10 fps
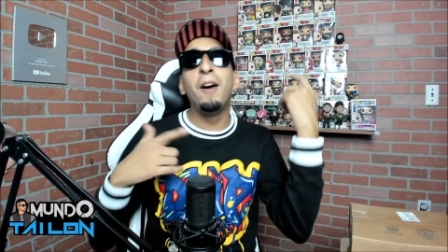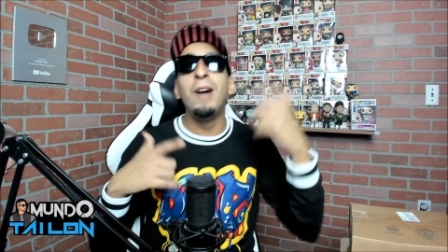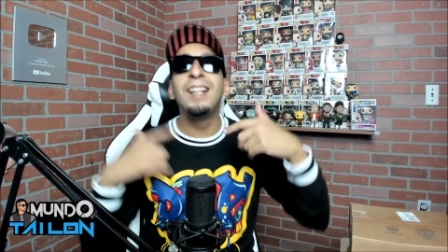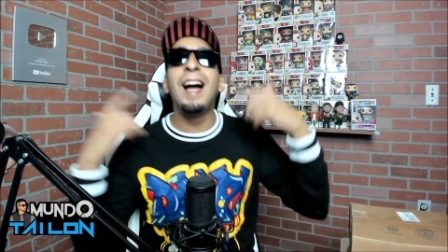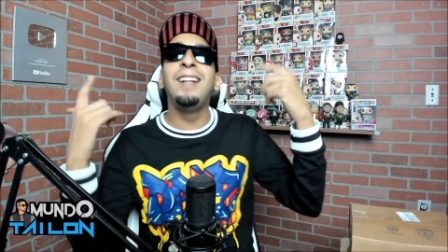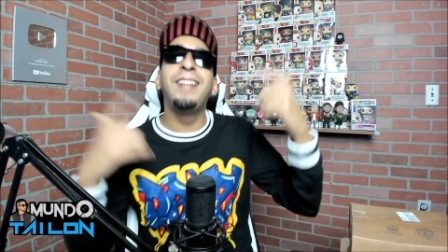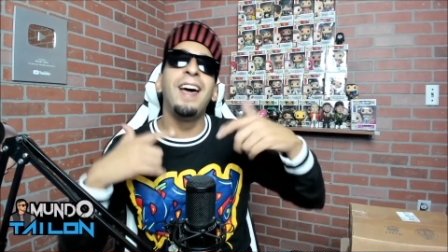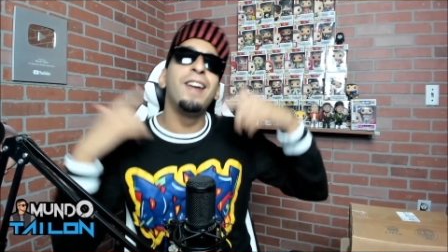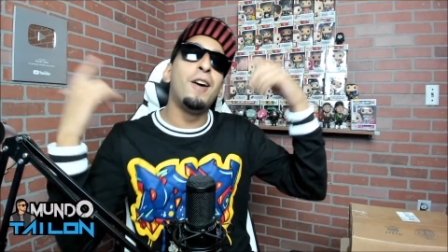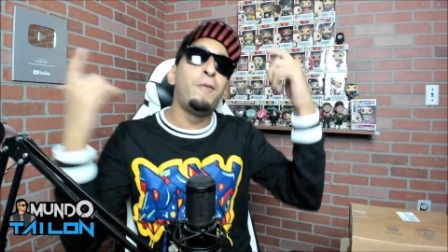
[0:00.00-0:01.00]

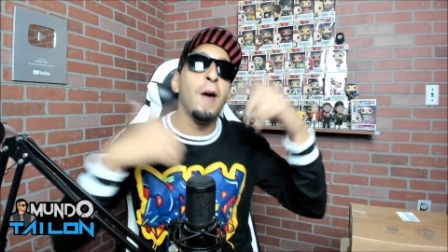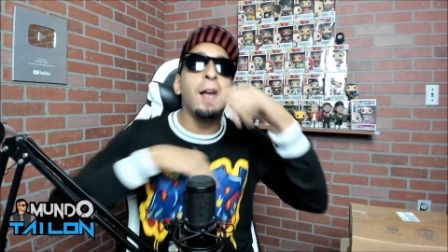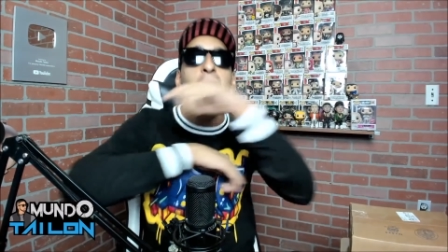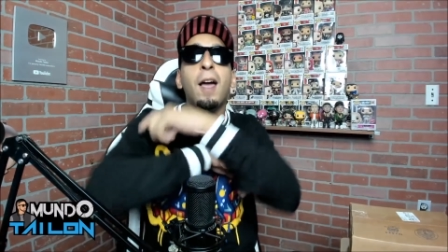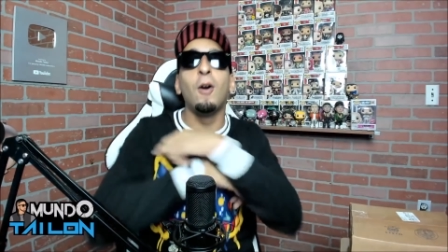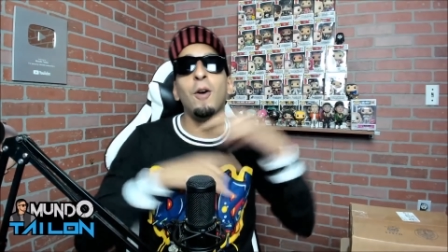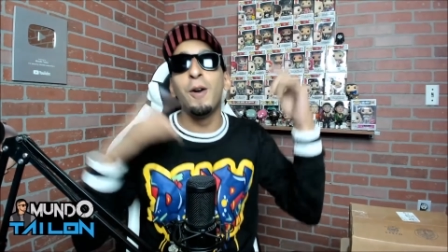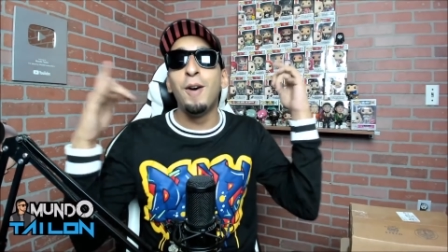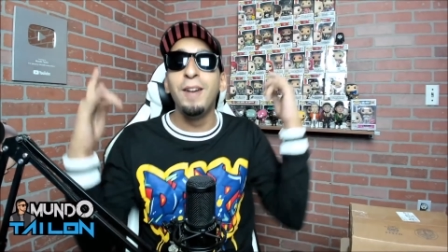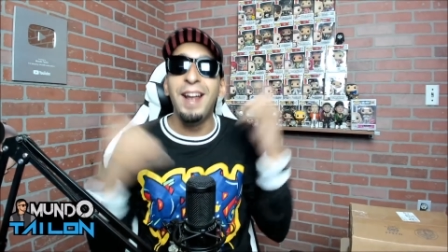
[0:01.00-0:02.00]
cartero fue que
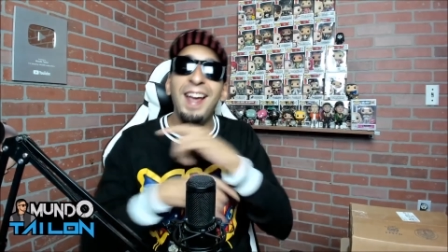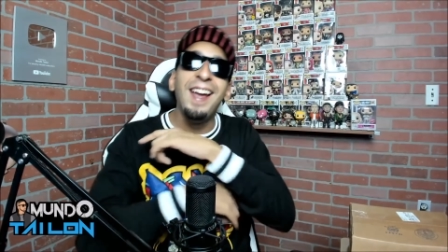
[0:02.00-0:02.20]
coroné.